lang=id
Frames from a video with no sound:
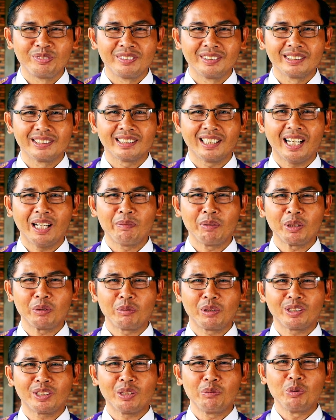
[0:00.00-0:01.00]
selamat
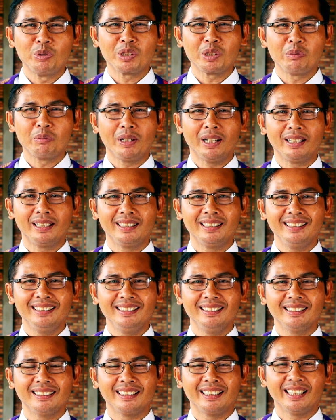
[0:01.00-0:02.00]
bertemu
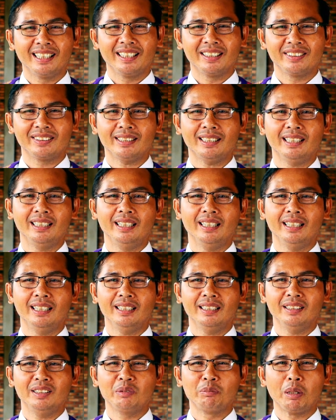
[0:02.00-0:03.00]
kembali dengan
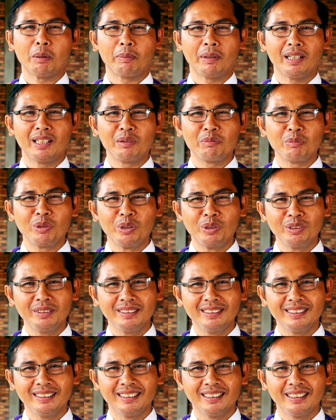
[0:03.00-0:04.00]
saya Bapak
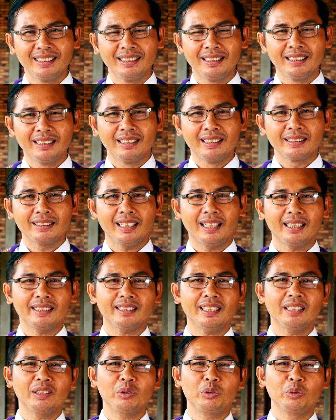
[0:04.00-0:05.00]
Limbong, salah
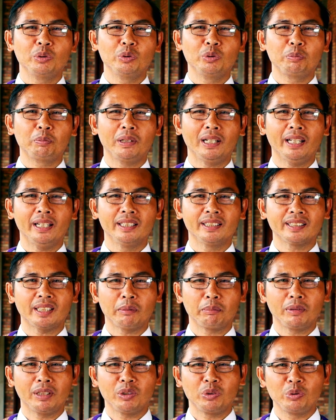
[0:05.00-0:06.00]
satu pelayan
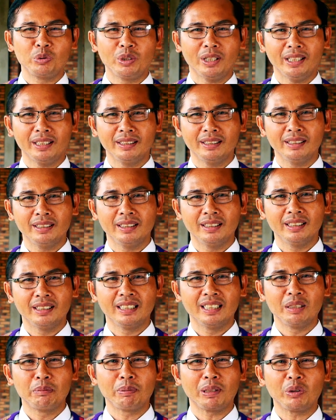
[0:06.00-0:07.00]
sabda Tuhan
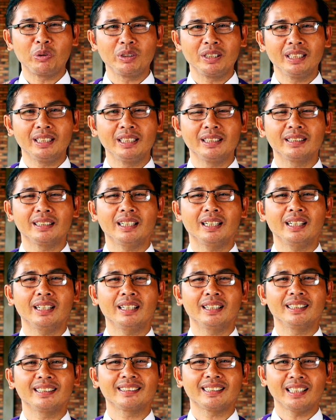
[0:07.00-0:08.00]
di paroki
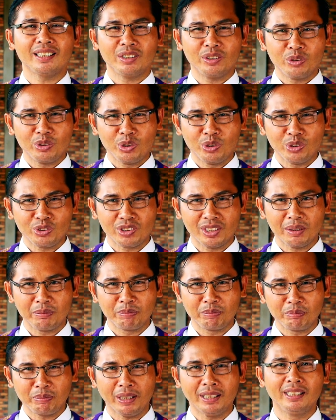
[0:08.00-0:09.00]
kita Santo Yosef
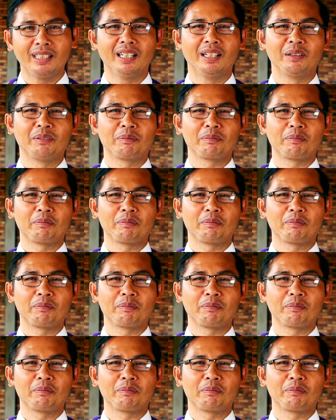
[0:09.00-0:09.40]
Pandan.